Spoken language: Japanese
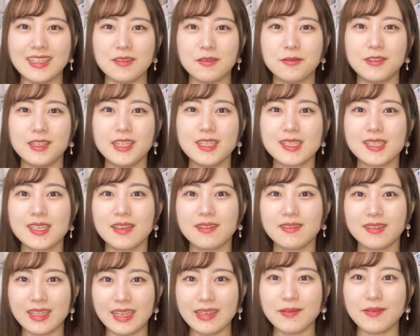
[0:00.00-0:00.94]
振り付け
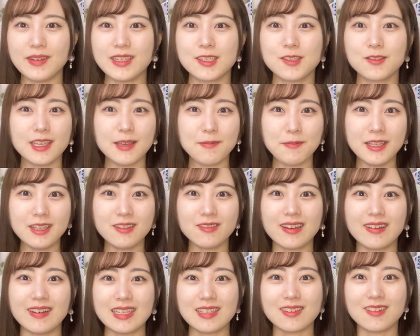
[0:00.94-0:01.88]
をね、まあ、シュキピと
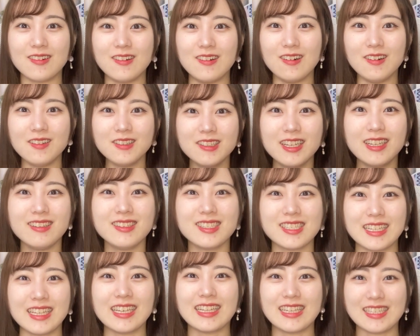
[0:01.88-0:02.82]
かはこう踊れる
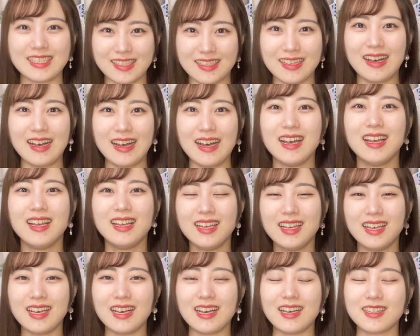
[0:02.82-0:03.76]
じゃないですか。
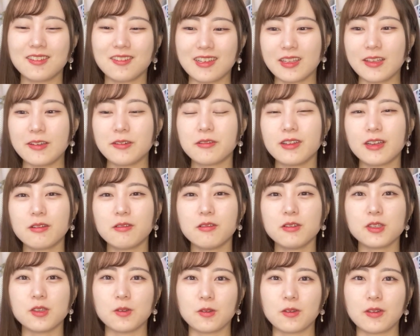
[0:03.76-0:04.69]
あと、
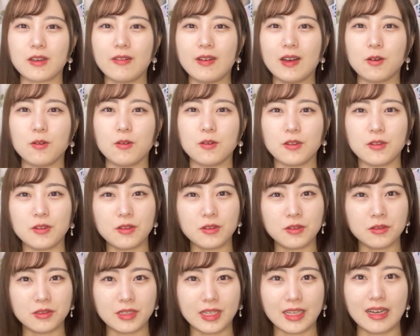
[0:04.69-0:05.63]
ピョークレコーションとかはこの
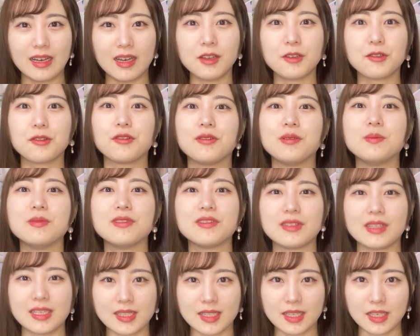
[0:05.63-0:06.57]
ノリがあると思う
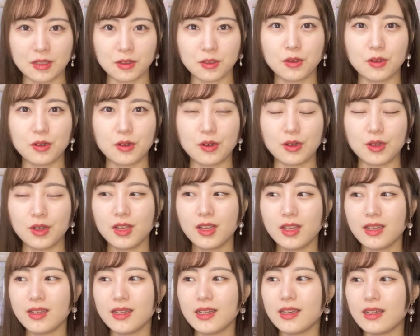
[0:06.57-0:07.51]
んですけど、
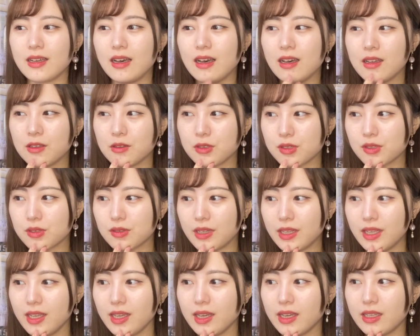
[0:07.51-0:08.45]
そ
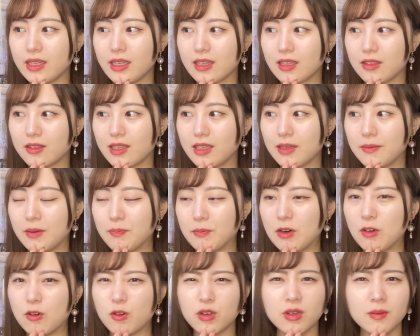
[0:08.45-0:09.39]
れ以外で例えば、
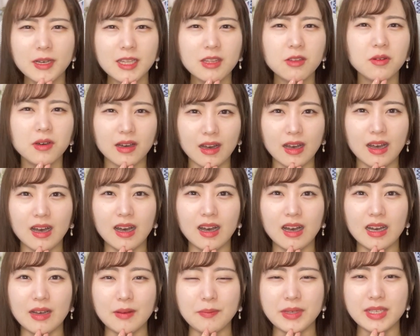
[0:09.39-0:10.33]
まあ、滅場と
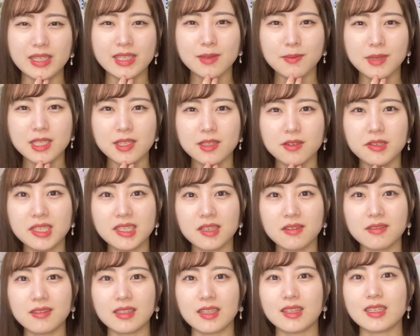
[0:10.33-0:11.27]
か、めちゃめちゃ打ち
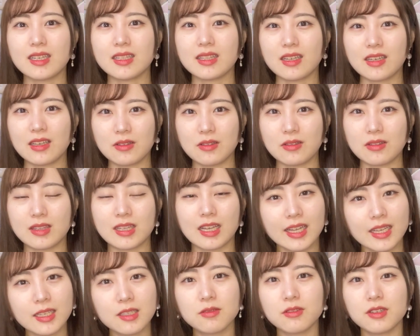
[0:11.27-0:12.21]
たくなったんだけど、
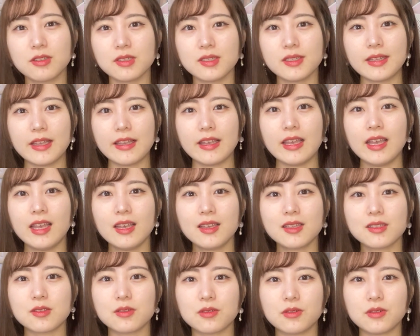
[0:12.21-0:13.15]
誰一人として
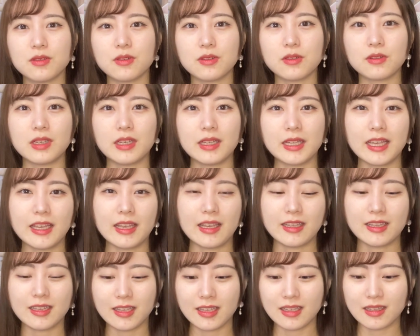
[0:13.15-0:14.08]
そのノリで
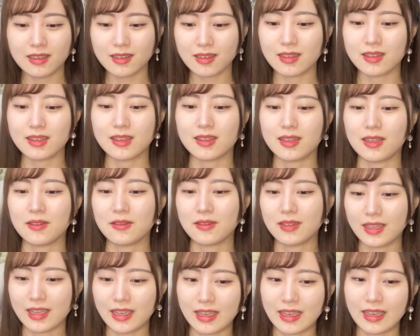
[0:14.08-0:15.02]
いてなかった
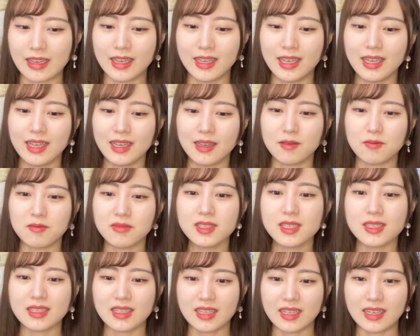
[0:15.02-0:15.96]
ので、も
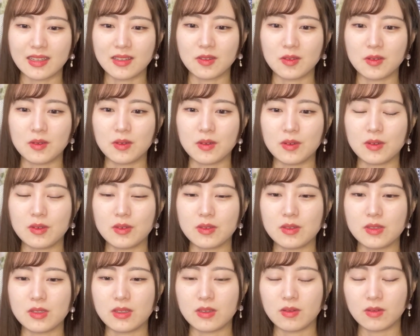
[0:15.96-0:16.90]
しね、
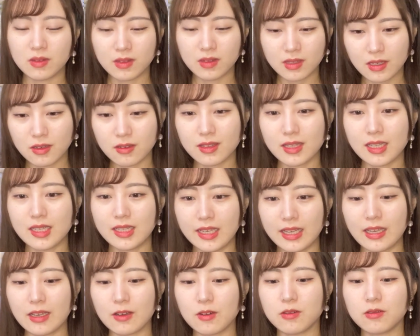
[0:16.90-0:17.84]
女歌
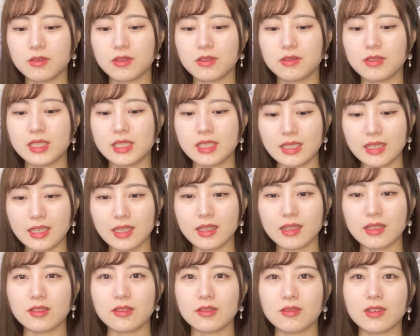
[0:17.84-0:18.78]
でコール打ち
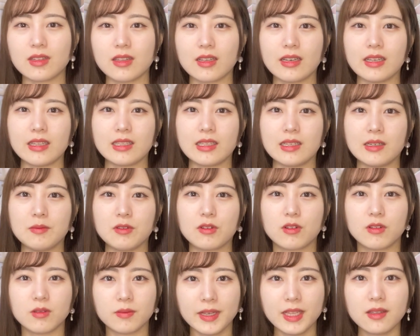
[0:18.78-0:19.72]
てっていう方がいたら、もう
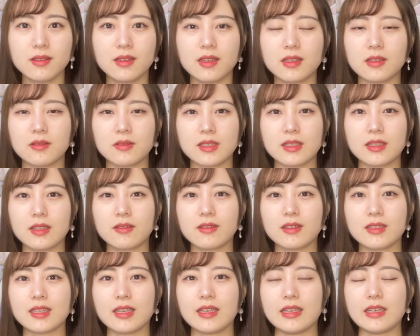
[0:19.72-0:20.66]
コメント欄で教えてく
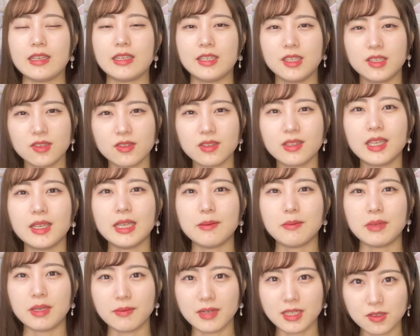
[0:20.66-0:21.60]
ださい。一緒に
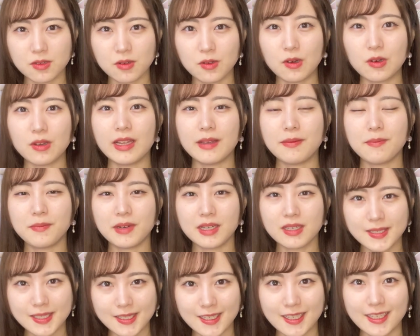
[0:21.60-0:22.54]
見ましょう。連
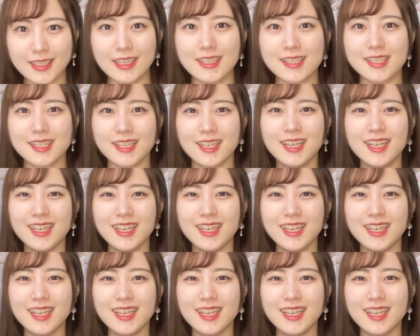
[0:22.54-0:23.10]
番したいです。